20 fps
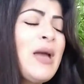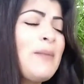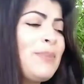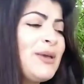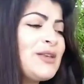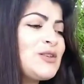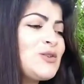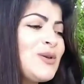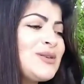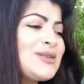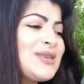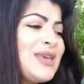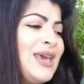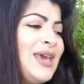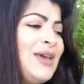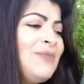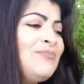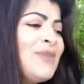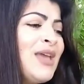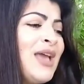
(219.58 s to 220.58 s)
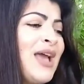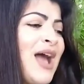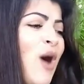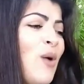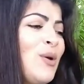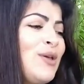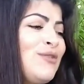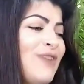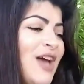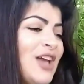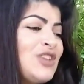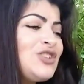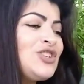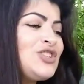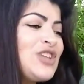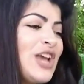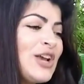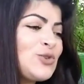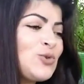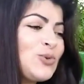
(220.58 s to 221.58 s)
Pessoas que, ao invés de
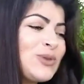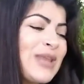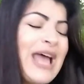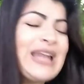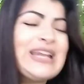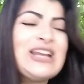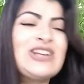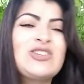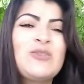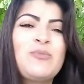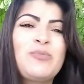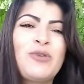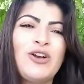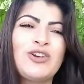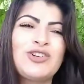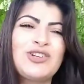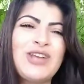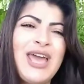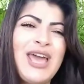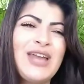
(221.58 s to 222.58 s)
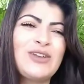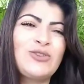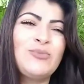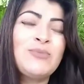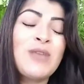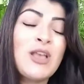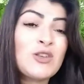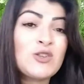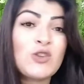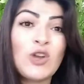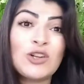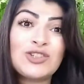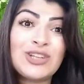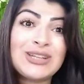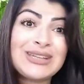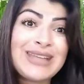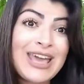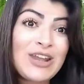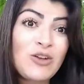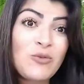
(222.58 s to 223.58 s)
te ajudar neste projeto, só te
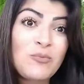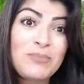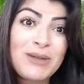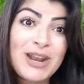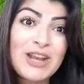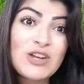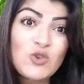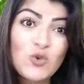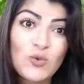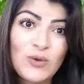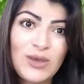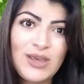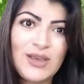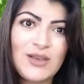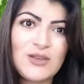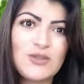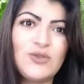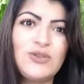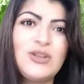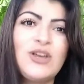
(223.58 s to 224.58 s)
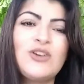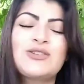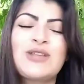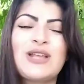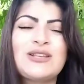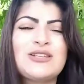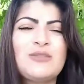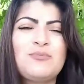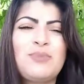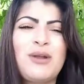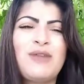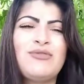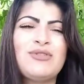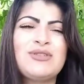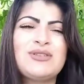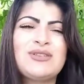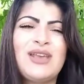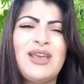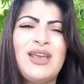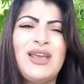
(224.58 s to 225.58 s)
deram prejuízo. Deus está dizendo para
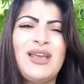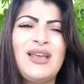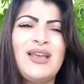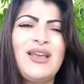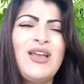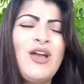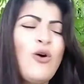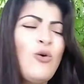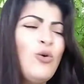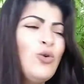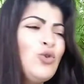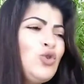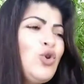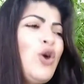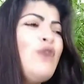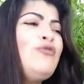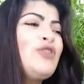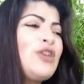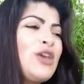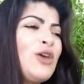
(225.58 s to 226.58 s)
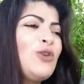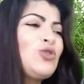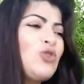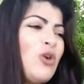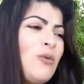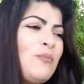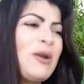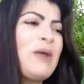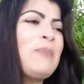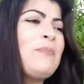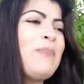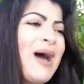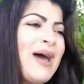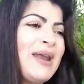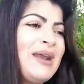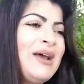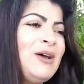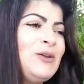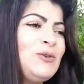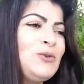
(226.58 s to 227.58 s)
você. O novo que eu estou
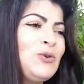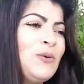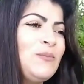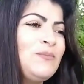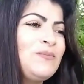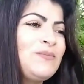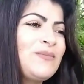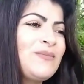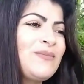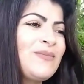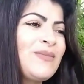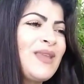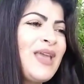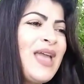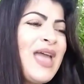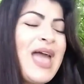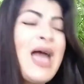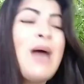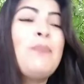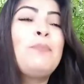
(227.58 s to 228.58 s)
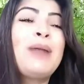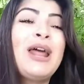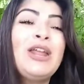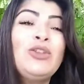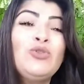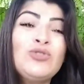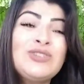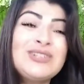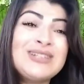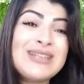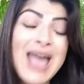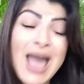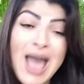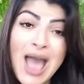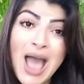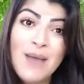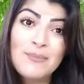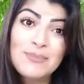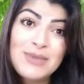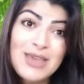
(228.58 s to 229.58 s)
preparando é para anunciar
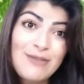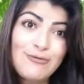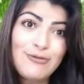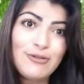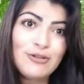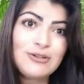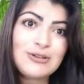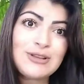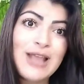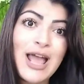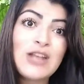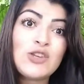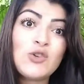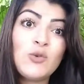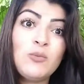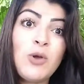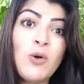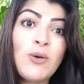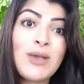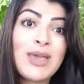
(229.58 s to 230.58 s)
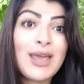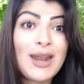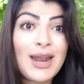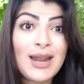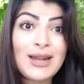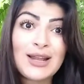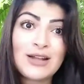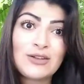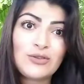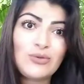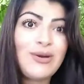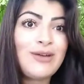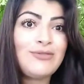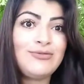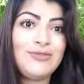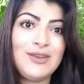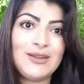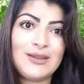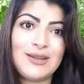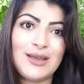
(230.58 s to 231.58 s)
a minha vontade, o meu querer na tua
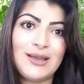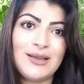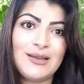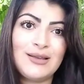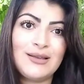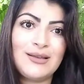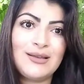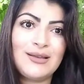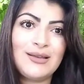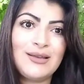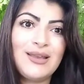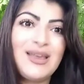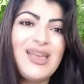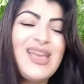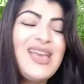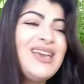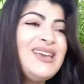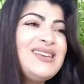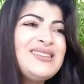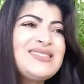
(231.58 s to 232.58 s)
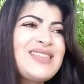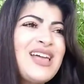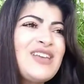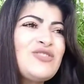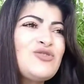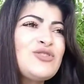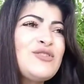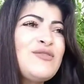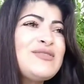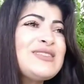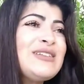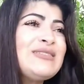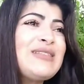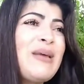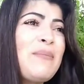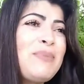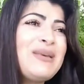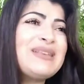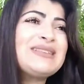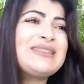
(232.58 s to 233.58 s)
vida. Está fugindo, você não
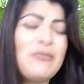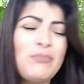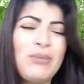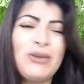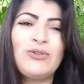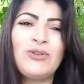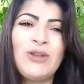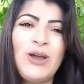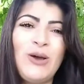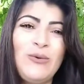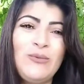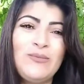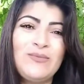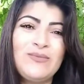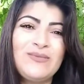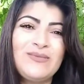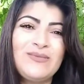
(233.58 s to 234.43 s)
está percebendo, não?